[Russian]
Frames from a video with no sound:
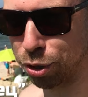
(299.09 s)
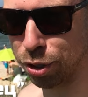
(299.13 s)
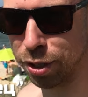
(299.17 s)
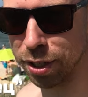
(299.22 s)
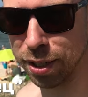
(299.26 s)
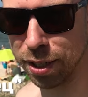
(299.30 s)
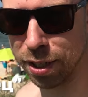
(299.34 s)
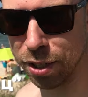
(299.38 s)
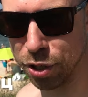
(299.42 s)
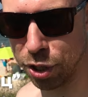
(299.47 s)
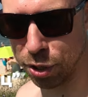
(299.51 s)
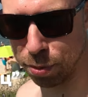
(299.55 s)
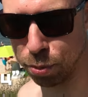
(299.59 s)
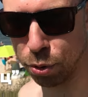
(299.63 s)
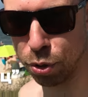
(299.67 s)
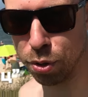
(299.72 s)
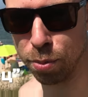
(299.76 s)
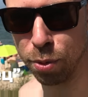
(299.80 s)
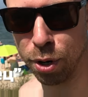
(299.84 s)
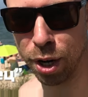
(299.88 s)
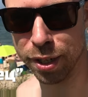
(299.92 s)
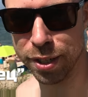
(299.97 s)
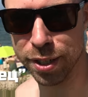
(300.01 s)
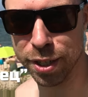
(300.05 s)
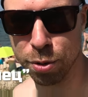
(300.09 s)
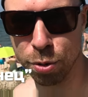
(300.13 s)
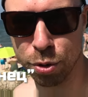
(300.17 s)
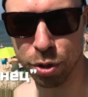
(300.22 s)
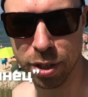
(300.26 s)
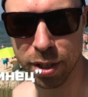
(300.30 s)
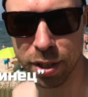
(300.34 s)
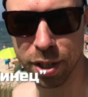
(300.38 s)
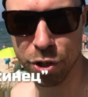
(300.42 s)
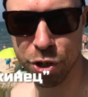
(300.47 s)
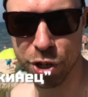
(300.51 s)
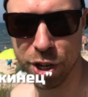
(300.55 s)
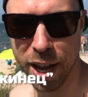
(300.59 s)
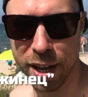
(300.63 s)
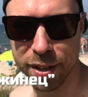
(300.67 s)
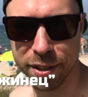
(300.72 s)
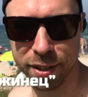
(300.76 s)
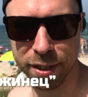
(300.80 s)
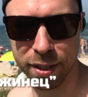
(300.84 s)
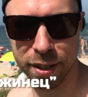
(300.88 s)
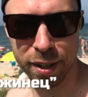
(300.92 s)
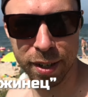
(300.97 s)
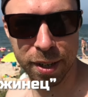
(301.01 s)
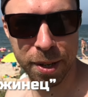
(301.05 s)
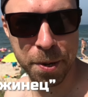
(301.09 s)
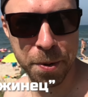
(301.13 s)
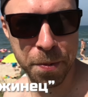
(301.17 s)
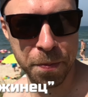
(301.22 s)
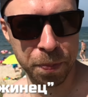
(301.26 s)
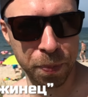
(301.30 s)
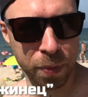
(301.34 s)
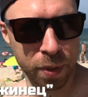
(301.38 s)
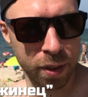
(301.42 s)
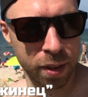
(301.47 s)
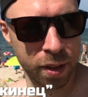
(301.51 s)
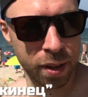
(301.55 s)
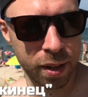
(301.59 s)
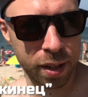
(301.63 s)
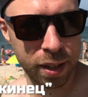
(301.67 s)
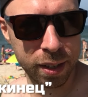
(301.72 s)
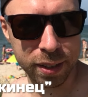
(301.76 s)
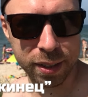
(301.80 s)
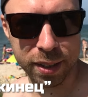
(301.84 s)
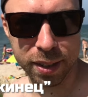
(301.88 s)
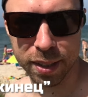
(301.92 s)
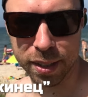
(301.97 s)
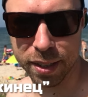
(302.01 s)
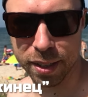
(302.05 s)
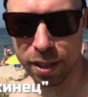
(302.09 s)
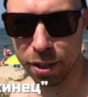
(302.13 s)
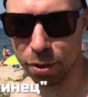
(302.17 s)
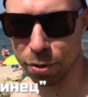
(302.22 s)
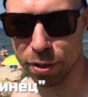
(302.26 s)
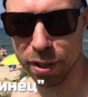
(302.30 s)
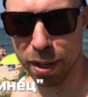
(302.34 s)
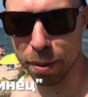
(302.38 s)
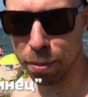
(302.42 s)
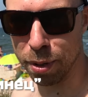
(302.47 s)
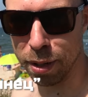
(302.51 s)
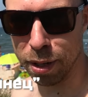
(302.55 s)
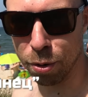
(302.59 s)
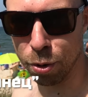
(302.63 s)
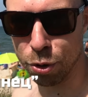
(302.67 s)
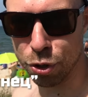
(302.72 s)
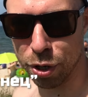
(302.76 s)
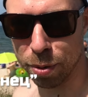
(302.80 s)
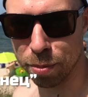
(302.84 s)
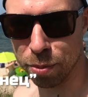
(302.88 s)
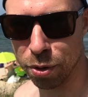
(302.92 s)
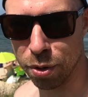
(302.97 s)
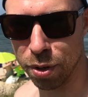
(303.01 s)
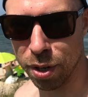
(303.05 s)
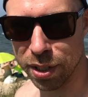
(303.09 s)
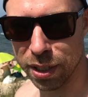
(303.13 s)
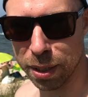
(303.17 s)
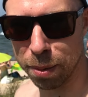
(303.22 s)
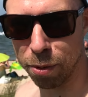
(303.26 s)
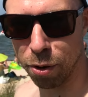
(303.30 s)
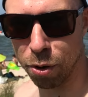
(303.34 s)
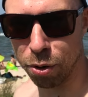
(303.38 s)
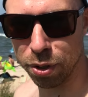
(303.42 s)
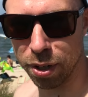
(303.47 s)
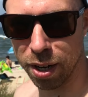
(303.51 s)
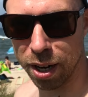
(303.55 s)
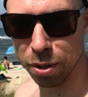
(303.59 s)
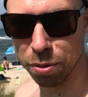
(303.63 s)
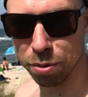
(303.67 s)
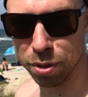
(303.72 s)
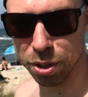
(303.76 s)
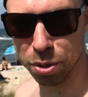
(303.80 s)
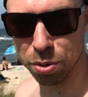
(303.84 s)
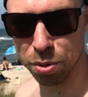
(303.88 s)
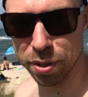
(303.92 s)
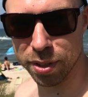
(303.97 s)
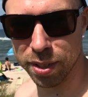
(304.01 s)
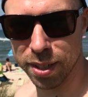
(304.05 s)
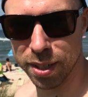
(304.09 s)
уже где-то, сейчас будем уходить, уже где-то час и людей было очень много с самого утра. Но зато